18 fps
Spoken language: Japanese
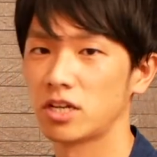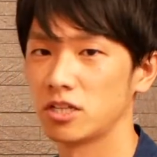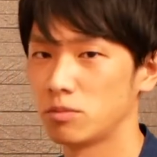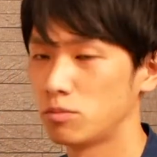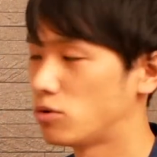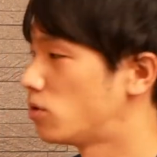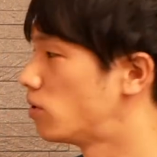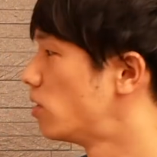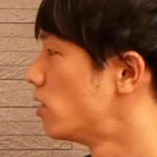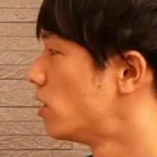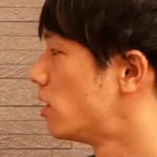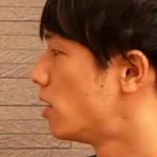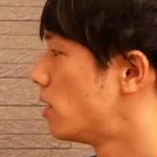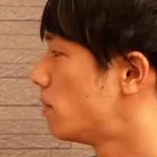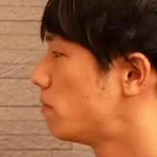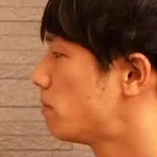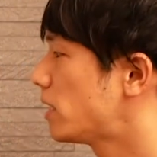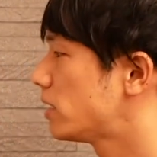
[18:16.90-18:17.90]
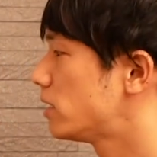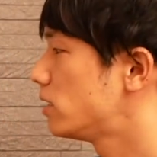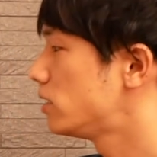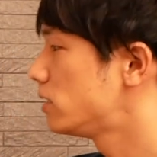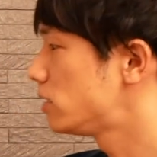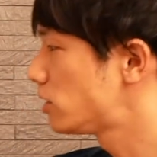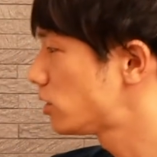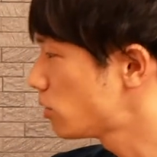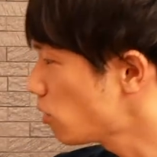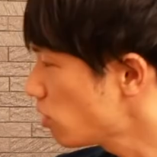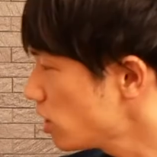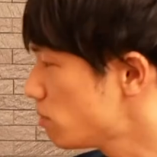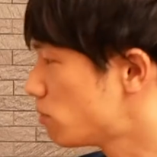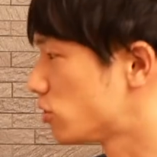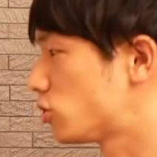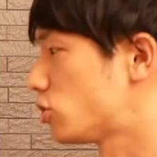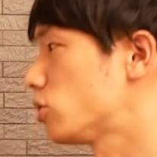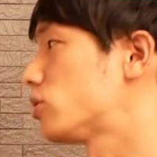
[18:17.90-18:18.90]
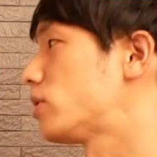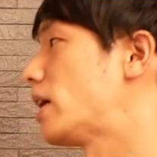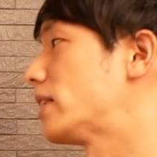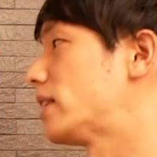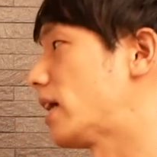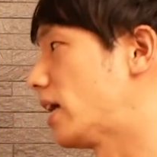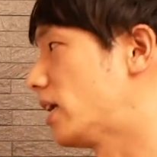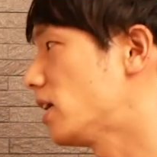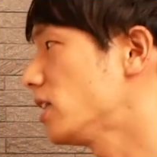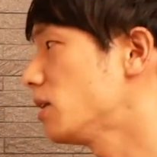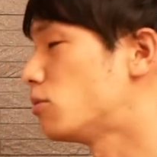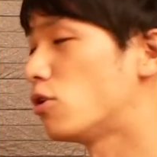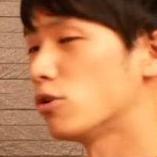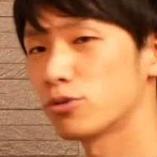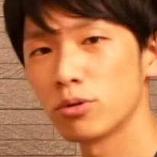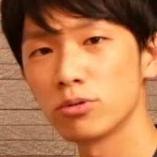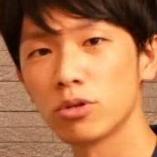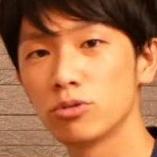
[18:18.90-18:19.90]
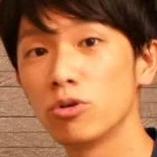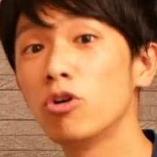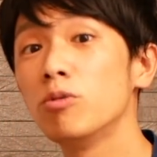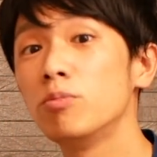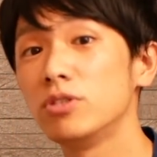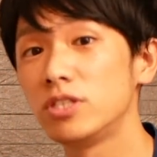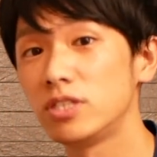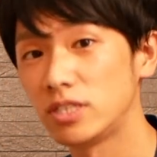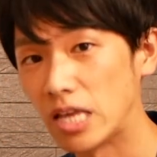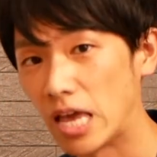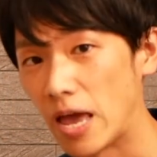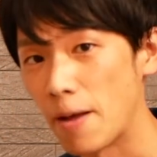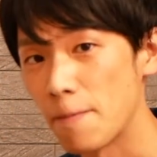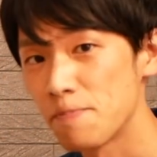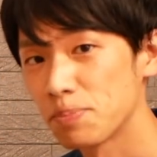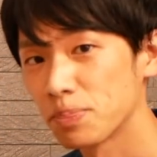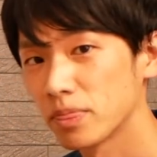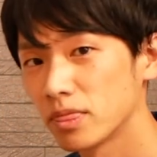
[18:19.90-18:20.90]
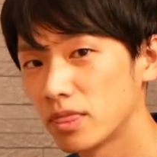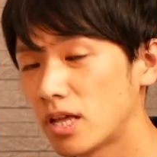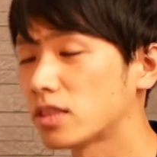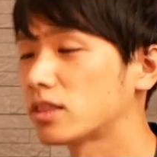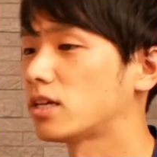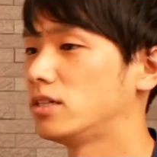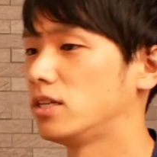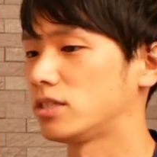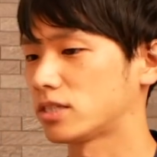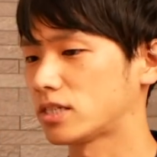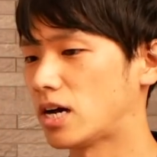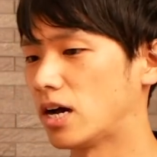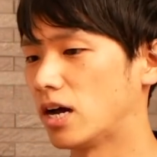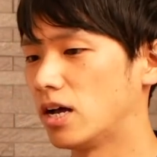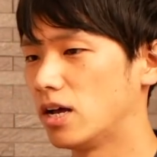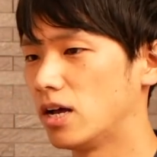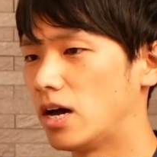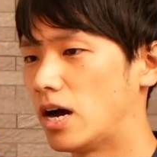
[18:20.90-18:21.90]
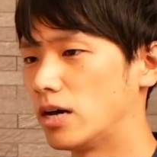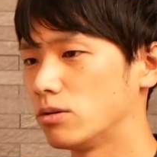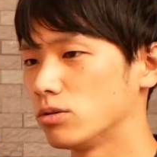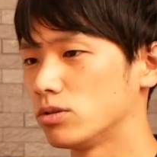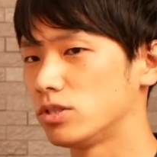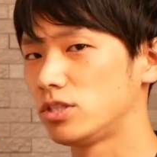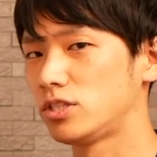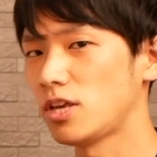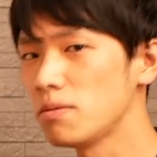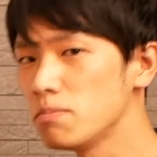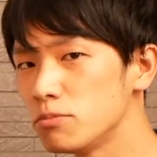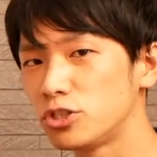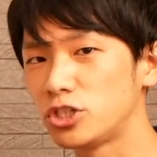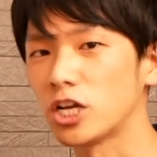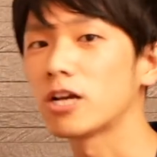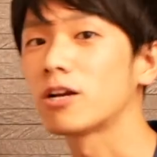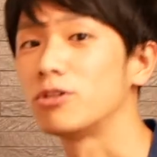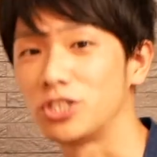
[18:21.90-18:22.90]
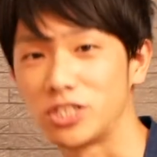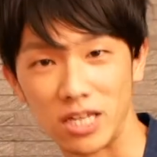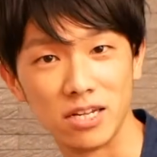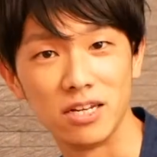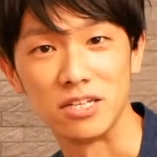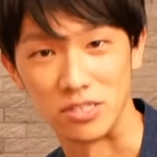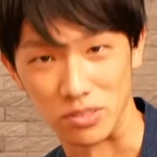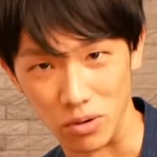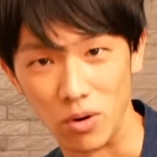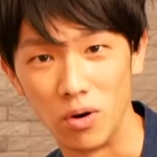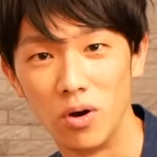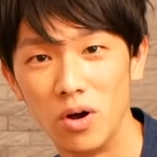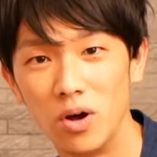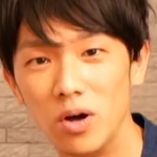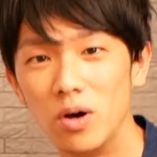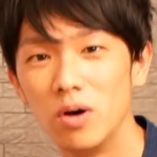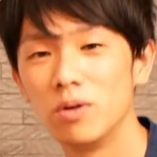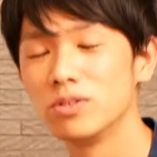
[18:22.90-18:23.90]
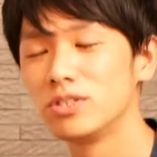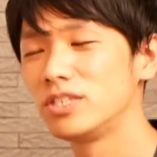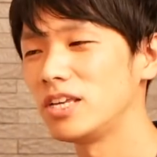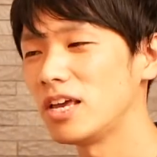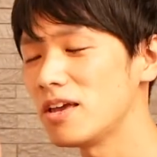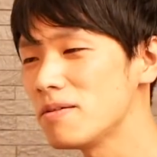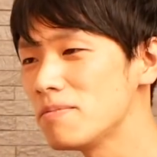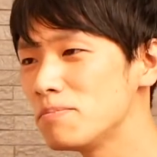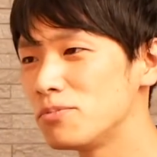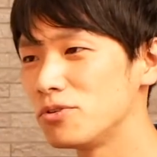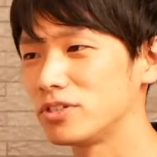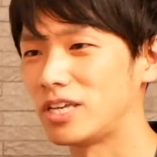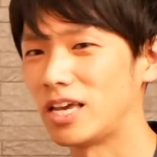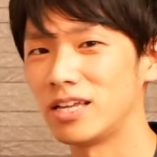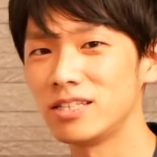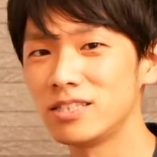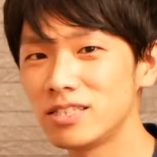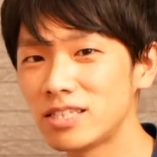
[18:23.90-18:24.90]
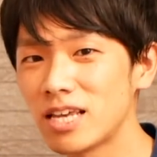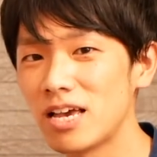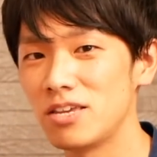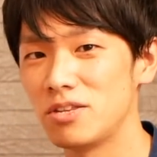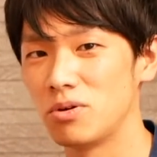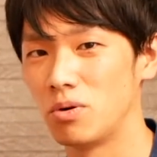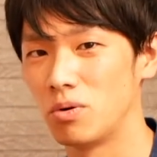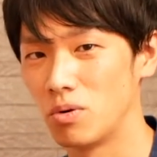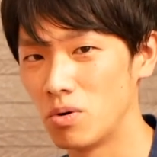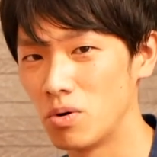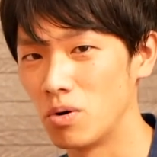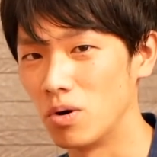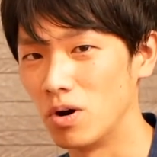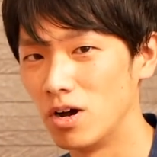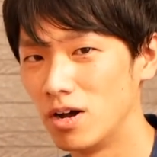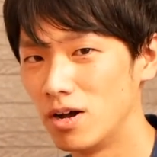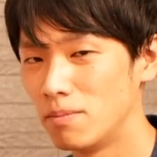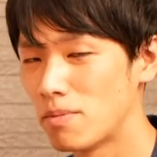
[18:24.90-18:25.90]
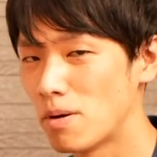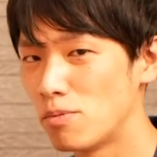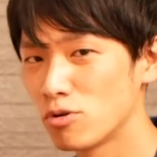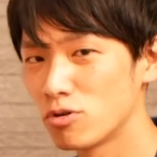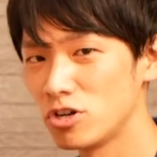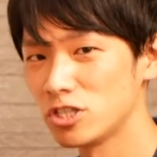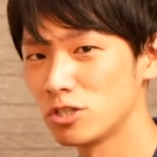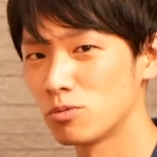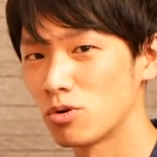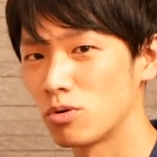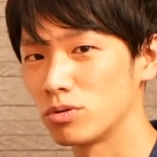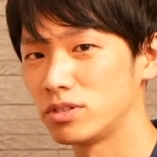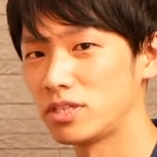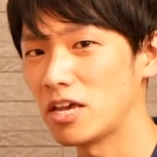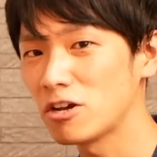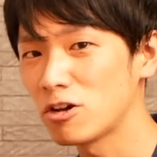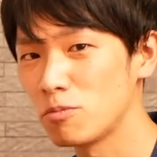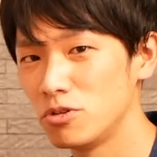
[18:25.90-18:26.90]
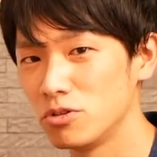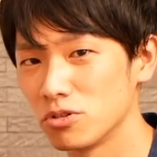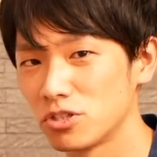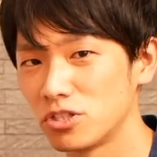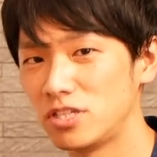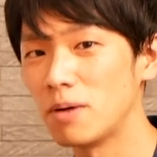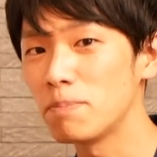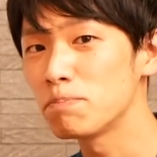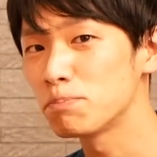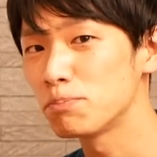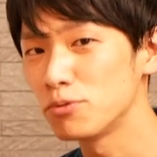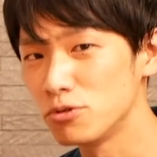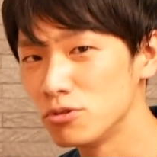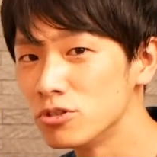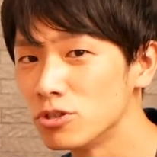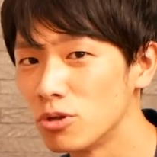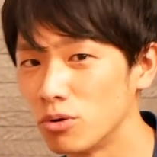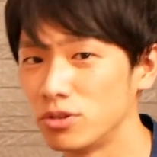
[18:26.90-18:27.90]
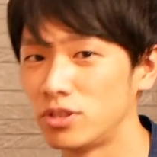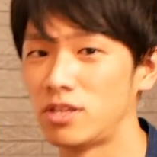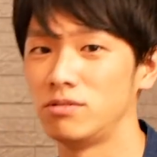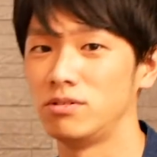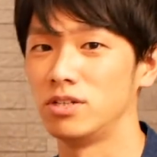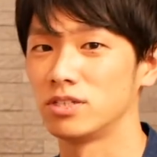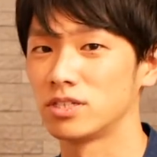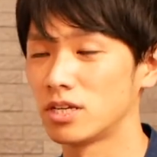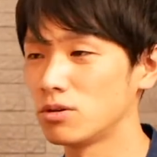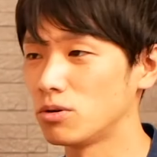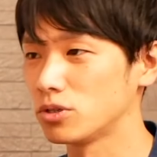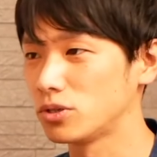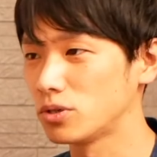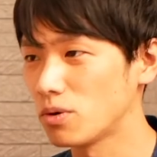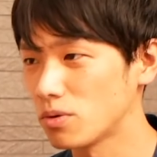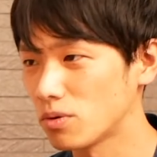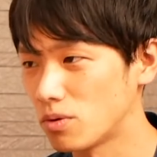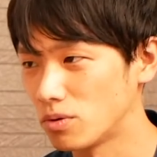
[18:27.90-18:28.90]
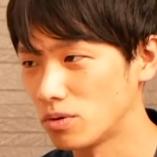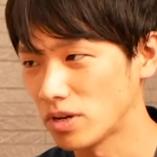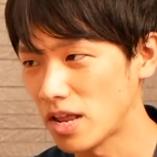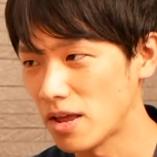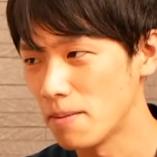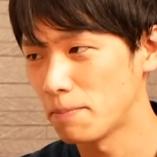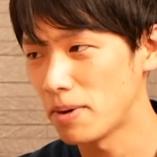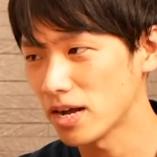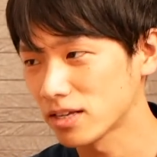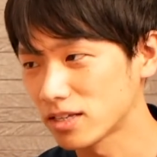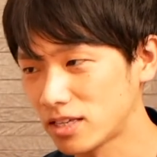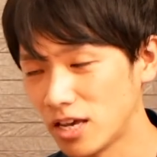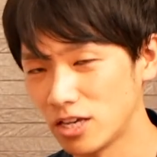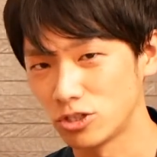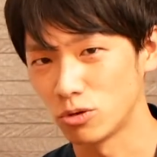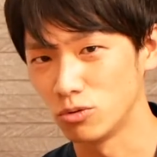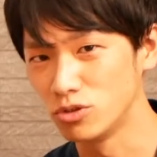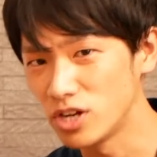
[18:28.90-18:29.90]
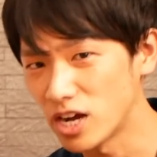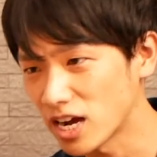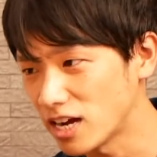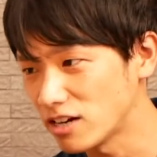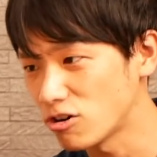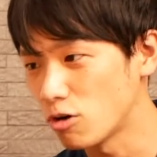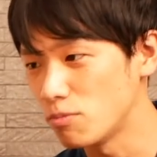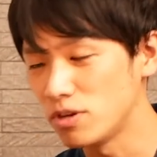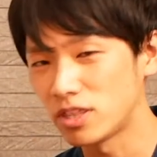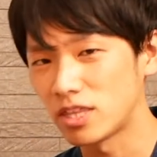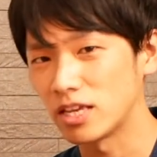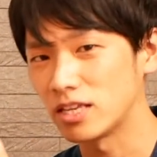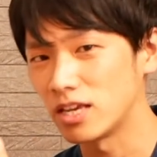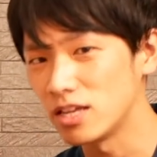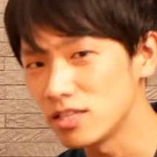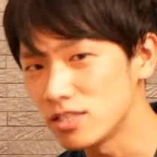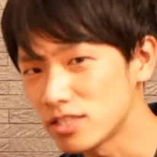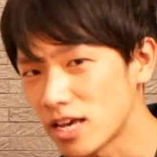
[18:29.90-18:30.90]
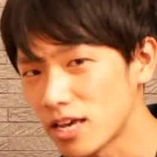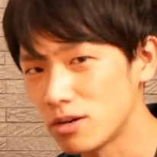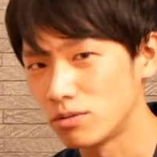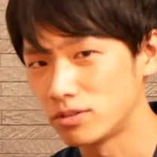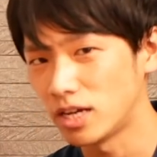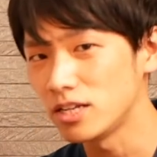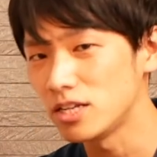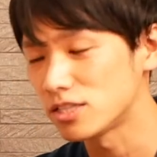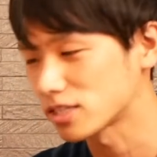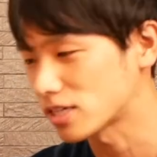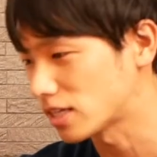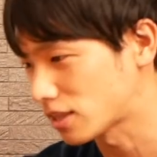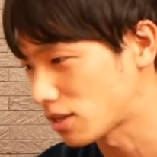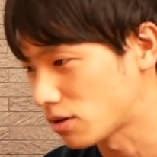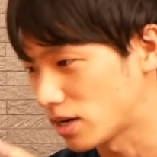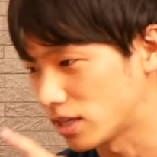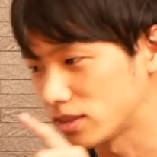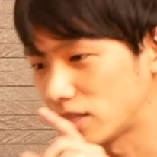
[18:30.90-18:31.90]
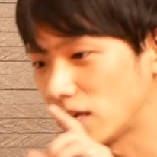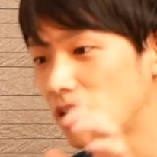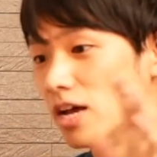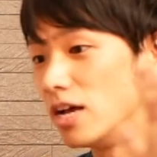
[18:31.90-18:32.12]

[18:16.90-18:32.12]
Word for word: どもまあ、ソイもちょっとあったかなでもほとんど動物性だったんですがあの全部チェックしたんですよ全部原材料を、まあ、僕いつもこう手首のスナップ運動っていうんですけどこのねパッケージの裏側を見て原材料何使ってるかって